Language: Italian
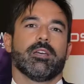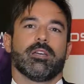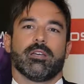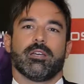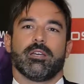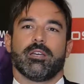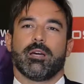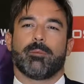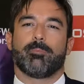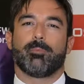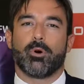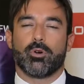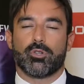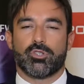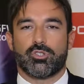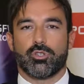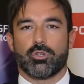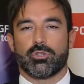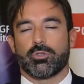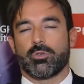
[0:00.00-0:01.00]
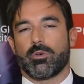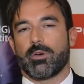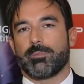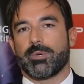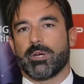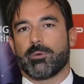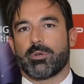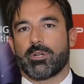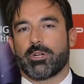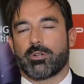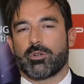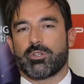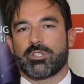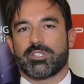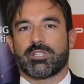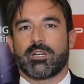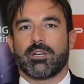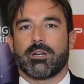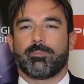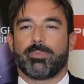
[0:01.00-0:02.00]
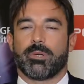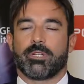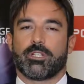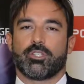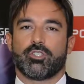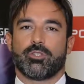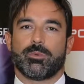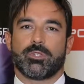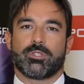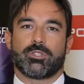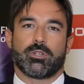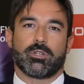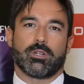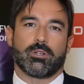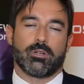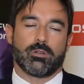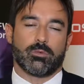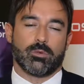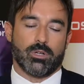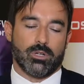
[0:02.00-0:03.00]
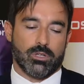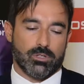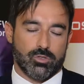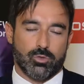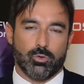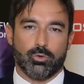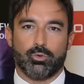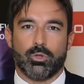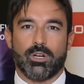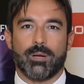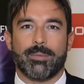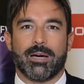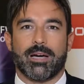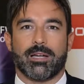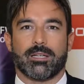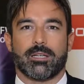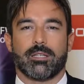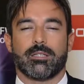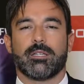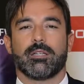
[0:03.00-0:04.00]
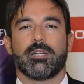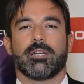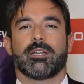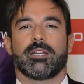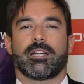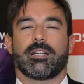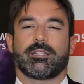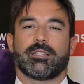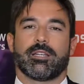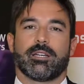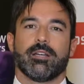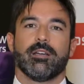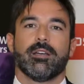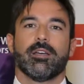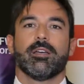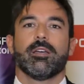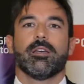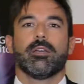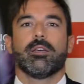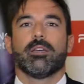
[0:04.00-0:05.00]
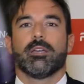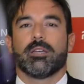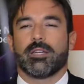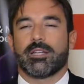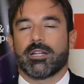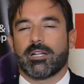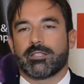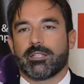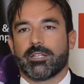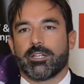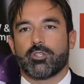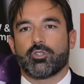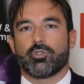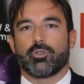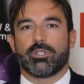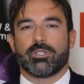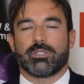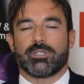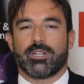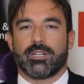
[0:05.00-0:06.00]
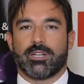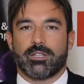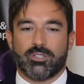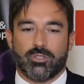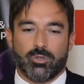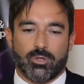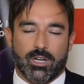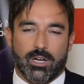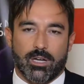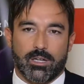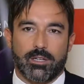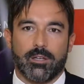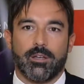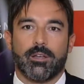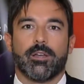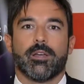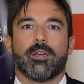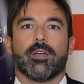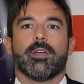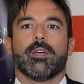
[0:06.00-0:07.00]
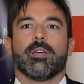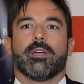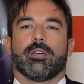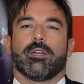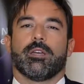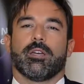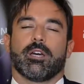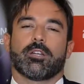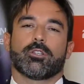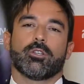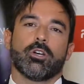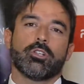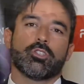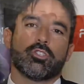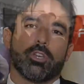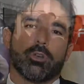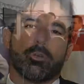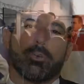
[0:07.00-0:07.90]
eh, a Boston dove abbiamo una grossa partecipazione a una struttura marketing e in altre, in altre regioni internazionali. Eh, ad oggi